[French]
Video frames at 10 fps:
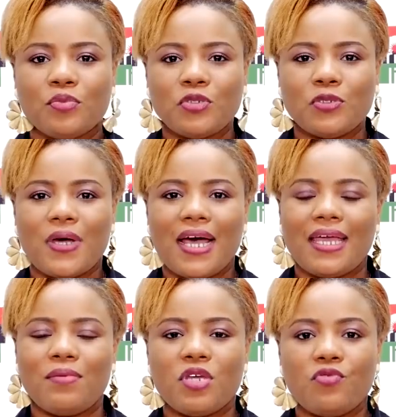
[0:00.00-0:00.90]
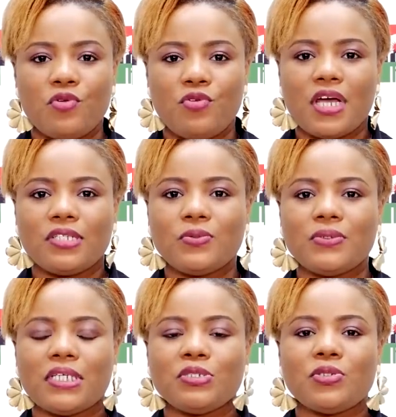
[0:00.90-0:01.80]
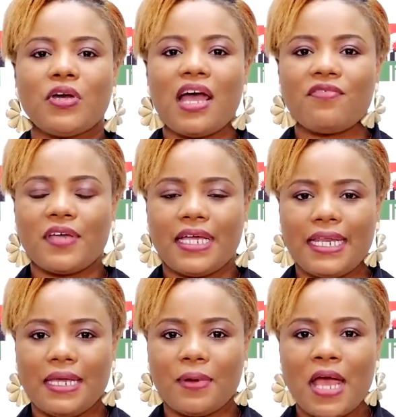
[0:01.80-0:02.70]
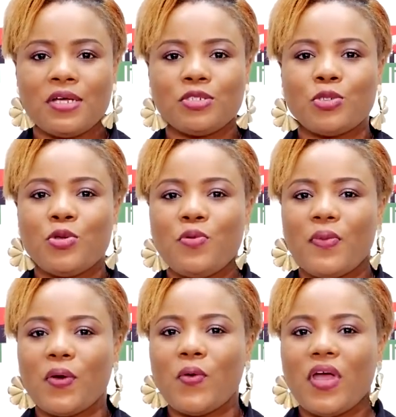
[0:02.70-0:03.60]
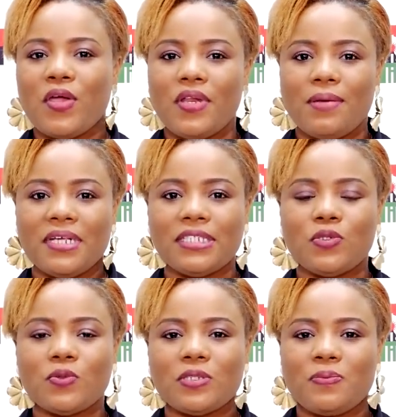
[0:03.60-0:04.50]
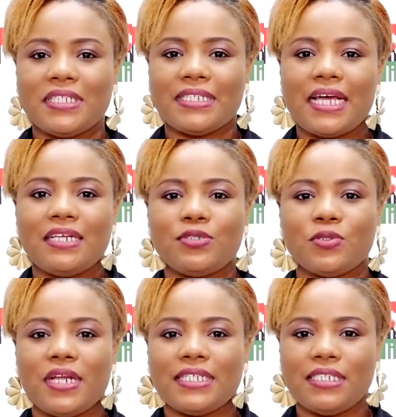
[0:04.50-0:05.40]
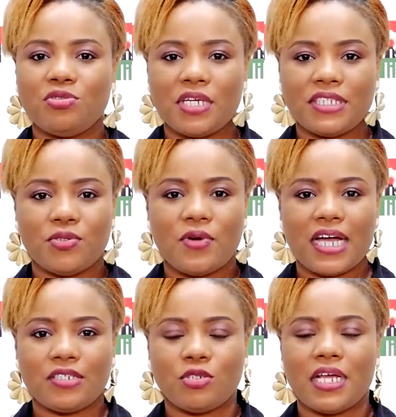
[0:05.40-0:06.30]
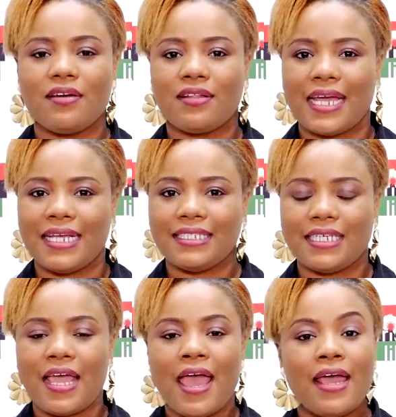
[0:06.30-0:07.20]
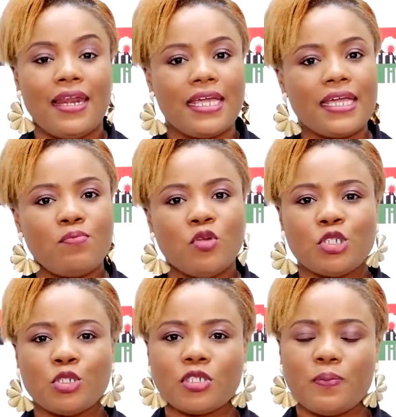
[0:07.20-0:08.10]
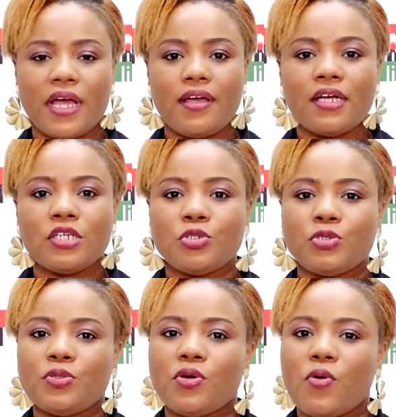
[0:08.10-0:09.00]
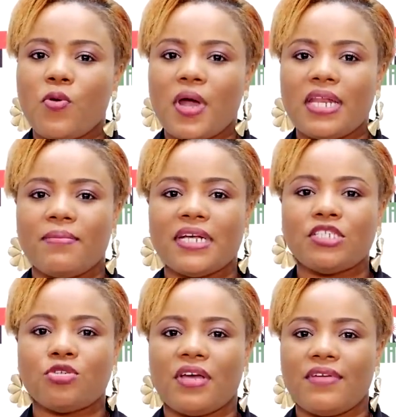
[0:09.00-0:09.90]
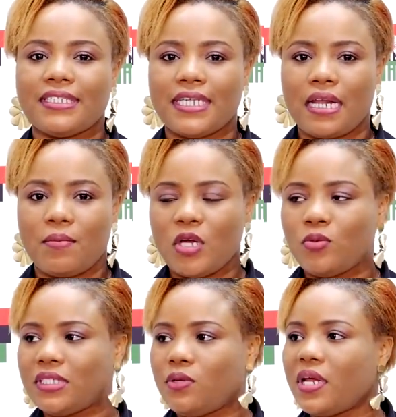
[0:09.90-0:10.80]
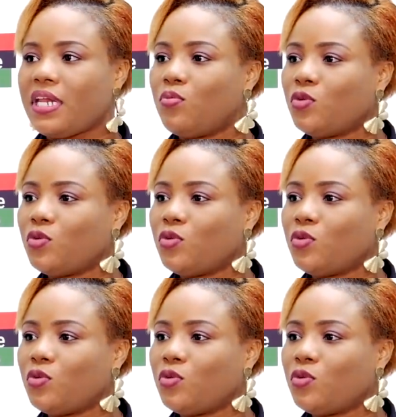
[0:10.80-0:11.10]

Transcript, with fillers: Bonsoir et bienvenue à tous sur Afrique Libre. Ce numéro est une émission spéciale sur la situation actuelle en Haïti. L'équipe ne change pas. Je suis en co-animation avec Senami Koussiwede.